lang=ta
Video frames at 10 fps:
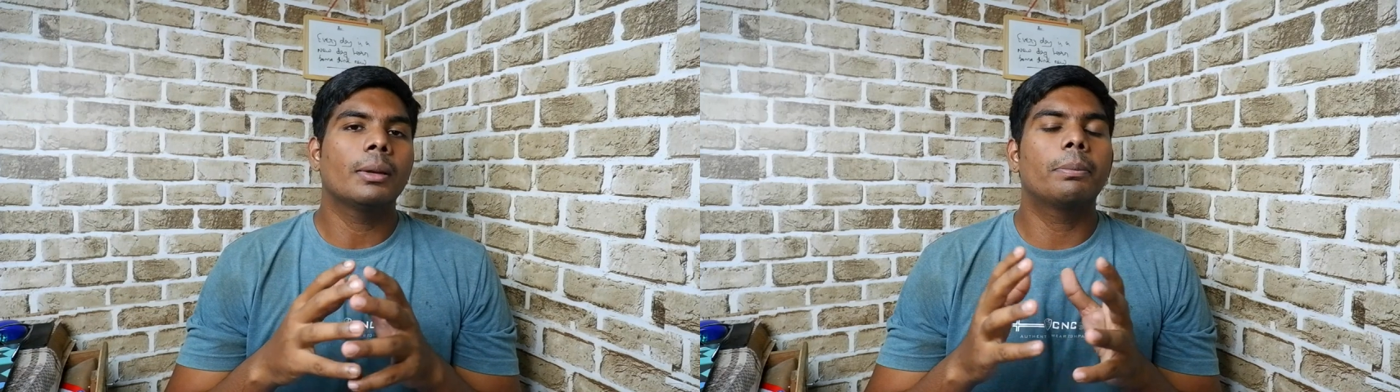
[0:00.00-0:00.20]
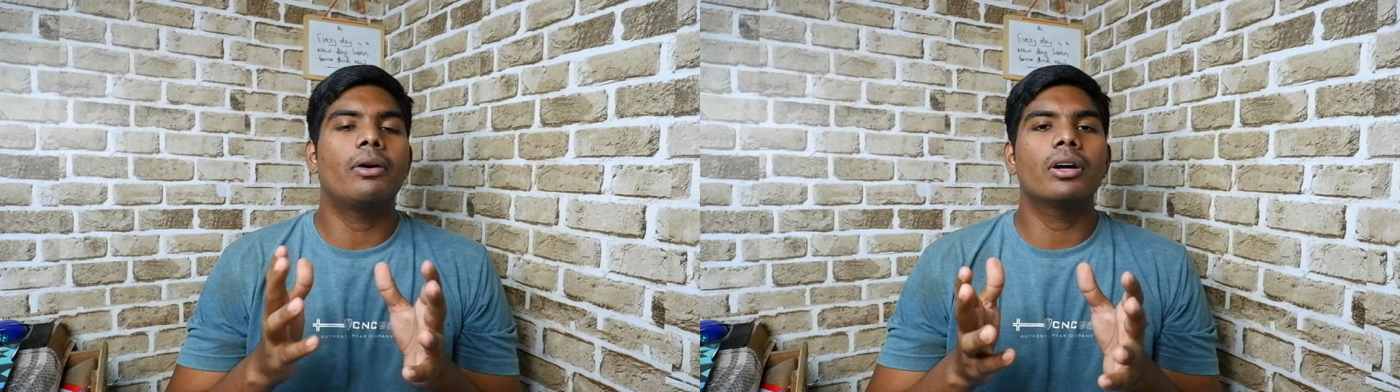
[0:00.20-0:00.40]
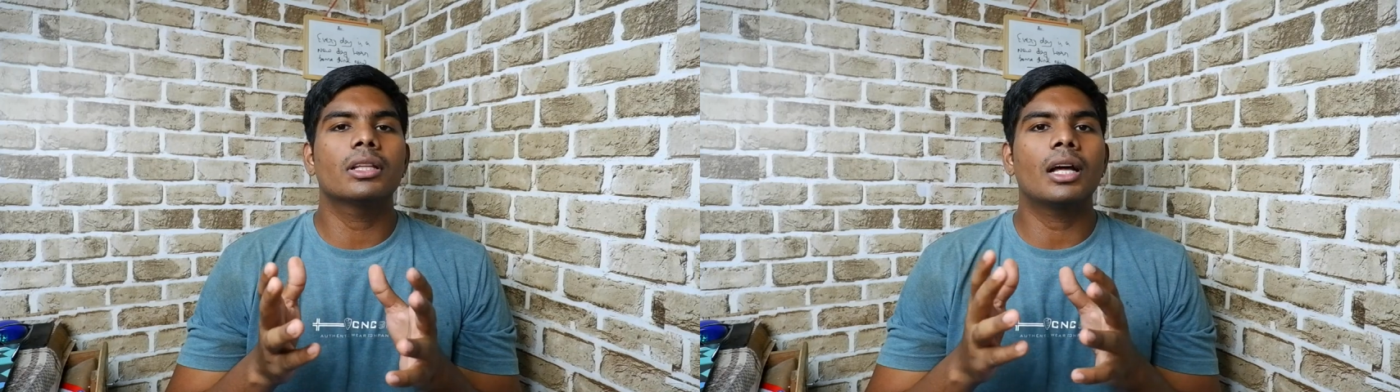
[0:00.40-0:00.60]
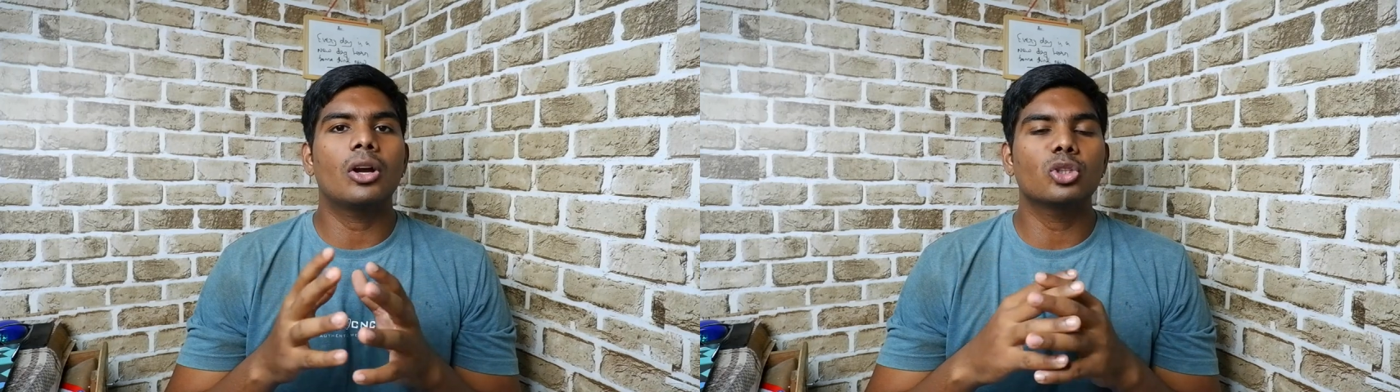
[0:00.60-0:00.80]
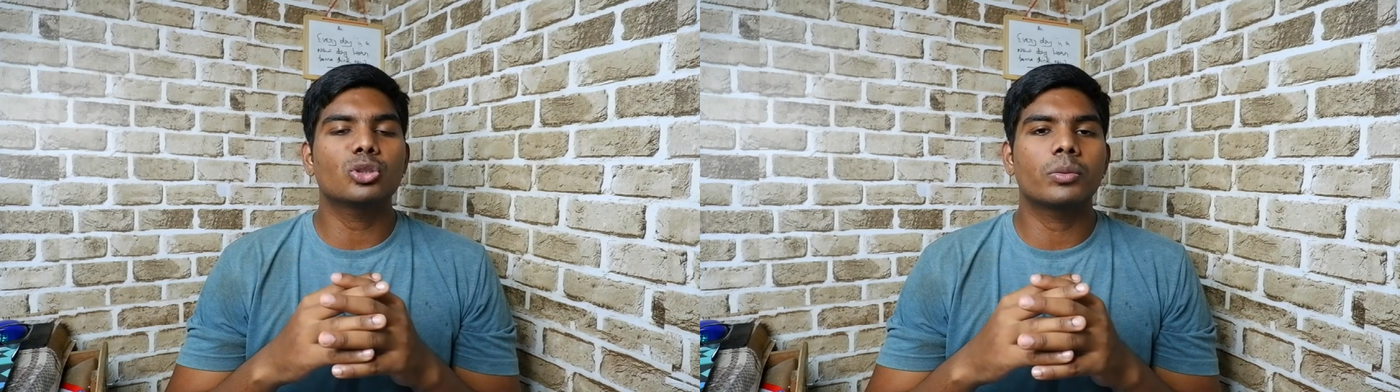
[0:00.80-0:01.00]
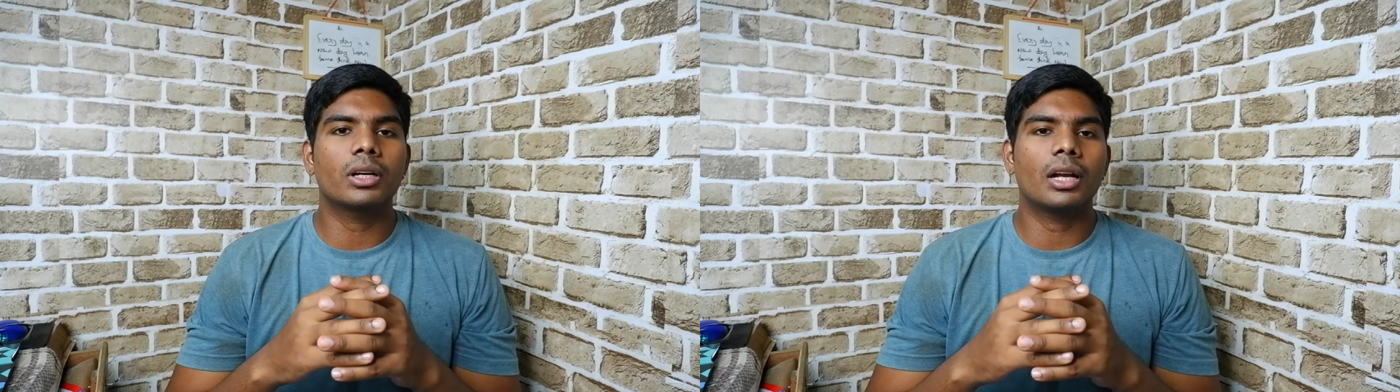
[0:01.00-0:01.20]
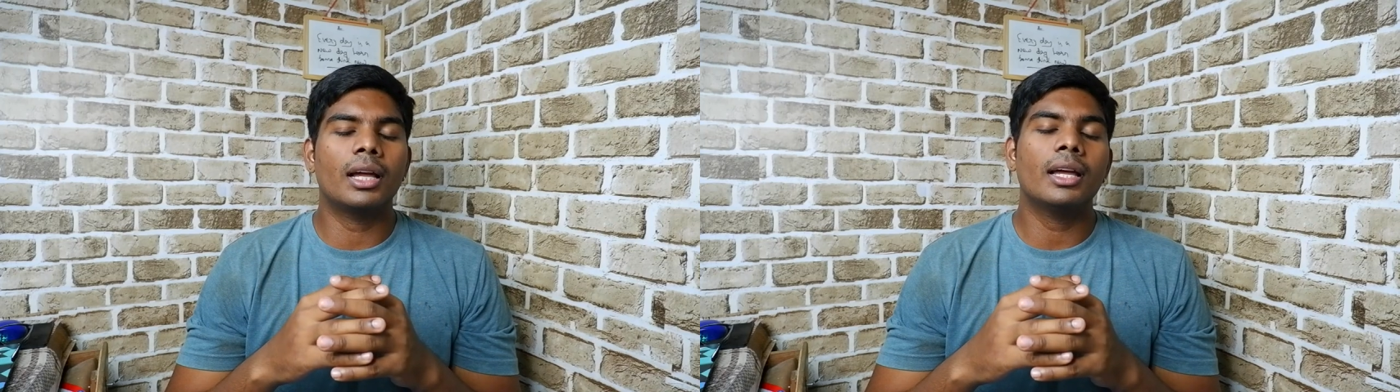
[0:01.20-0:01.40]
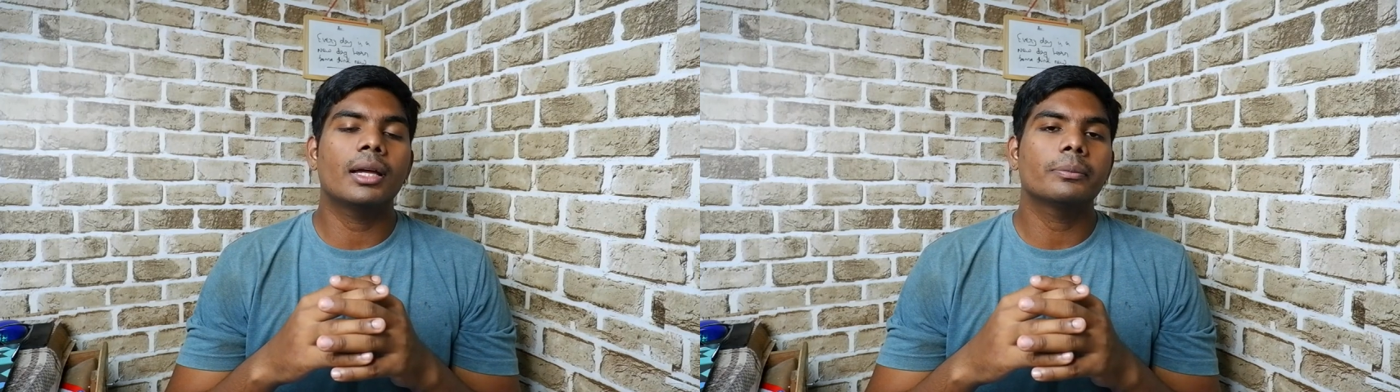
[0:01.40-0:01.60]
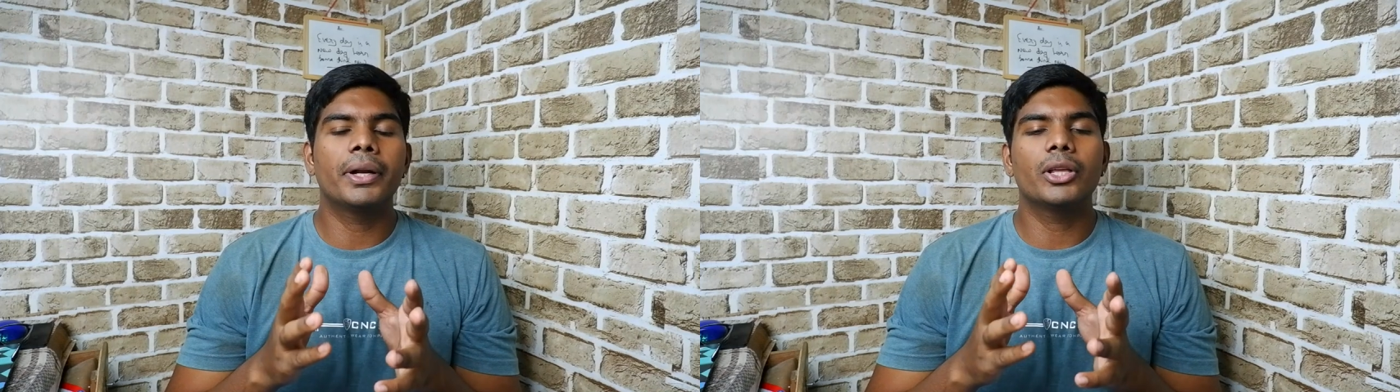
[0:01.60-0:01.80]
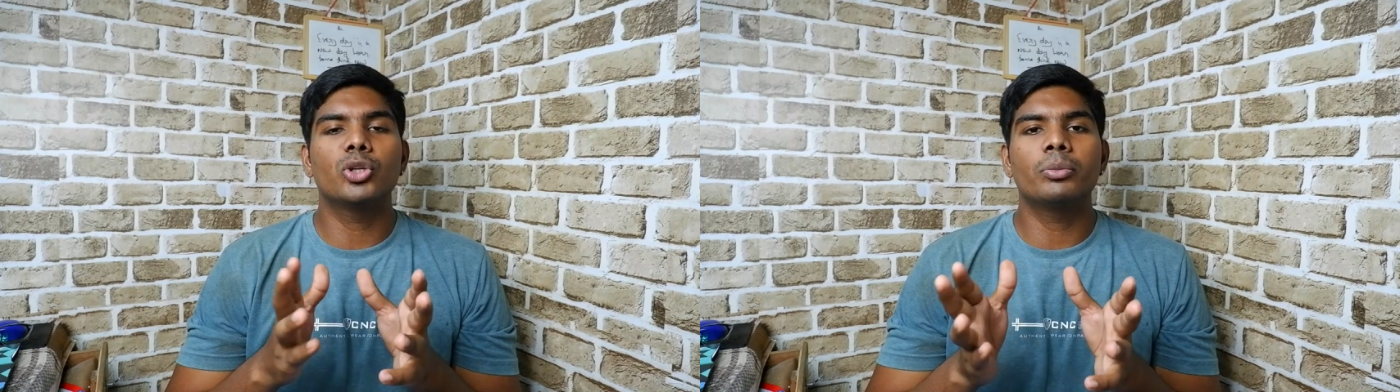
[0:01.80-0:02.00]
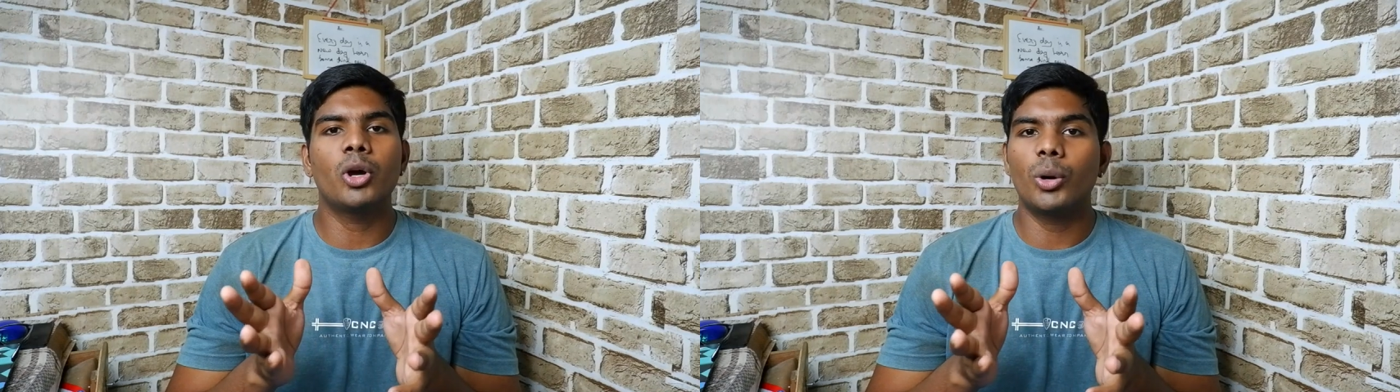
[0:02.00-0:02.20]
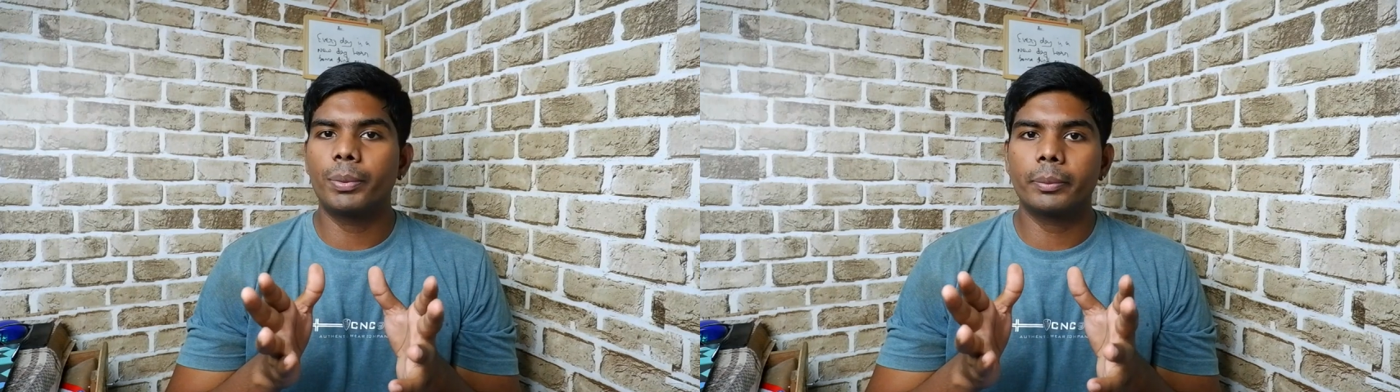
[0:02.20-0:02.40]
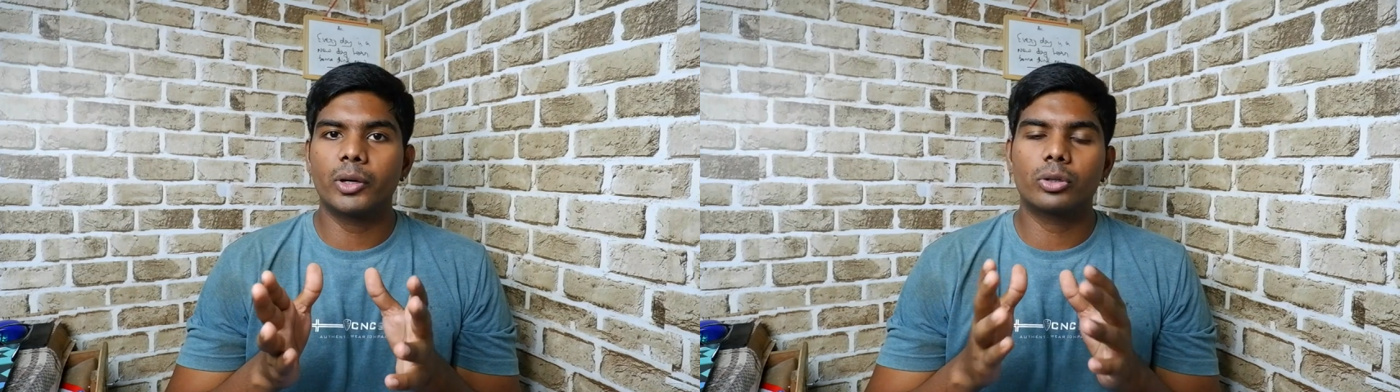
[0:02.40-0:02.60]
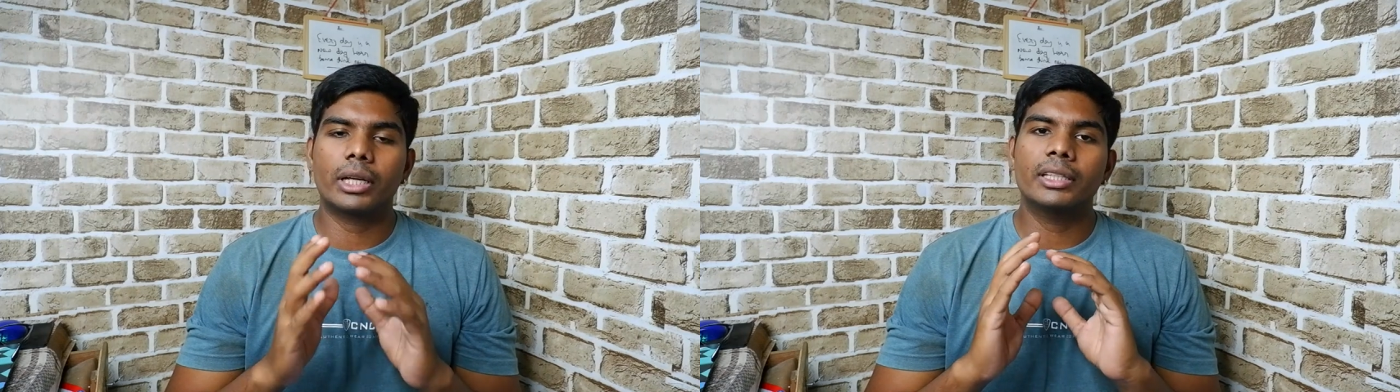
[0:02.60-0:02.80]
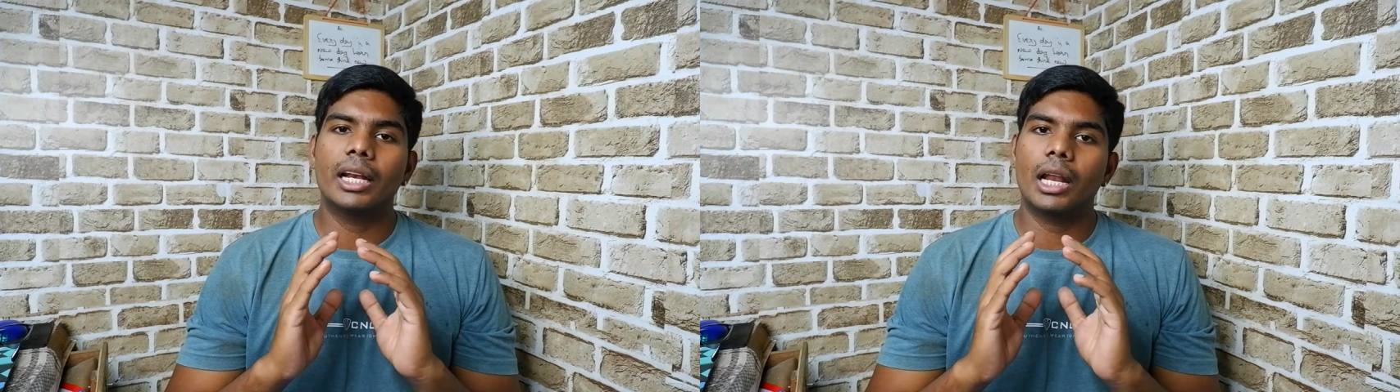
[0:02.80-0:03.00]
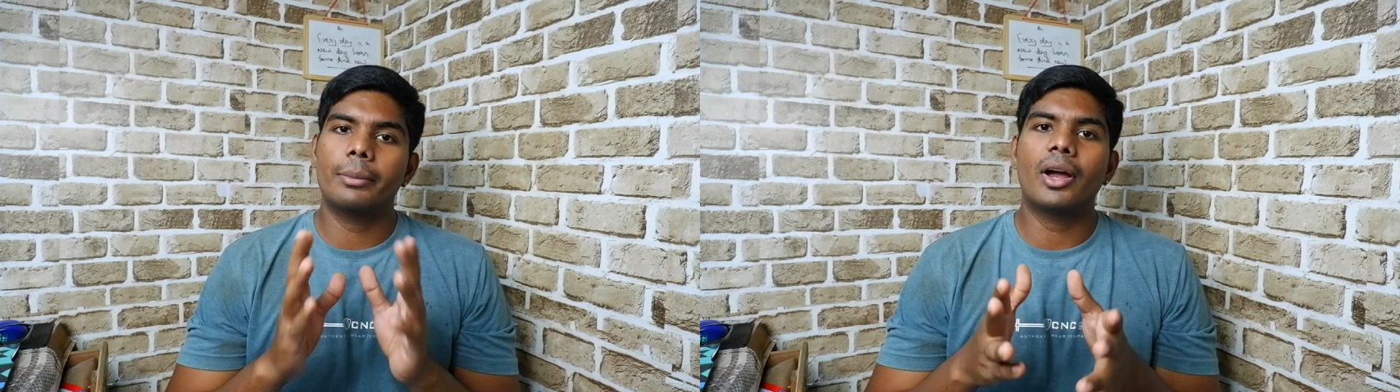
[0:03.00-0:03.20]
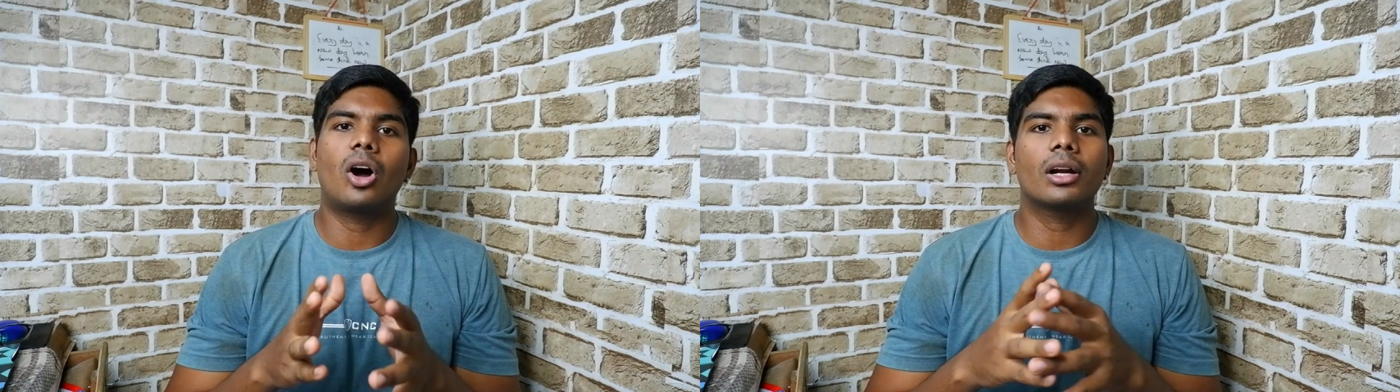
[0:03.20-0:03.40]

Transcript: இப்போ வந்த அனௌன்ஸ்மெண்ட்ல அப்படி எதுவுமே ஓப்பன் பண்ணக்கூடாது எல்லாமே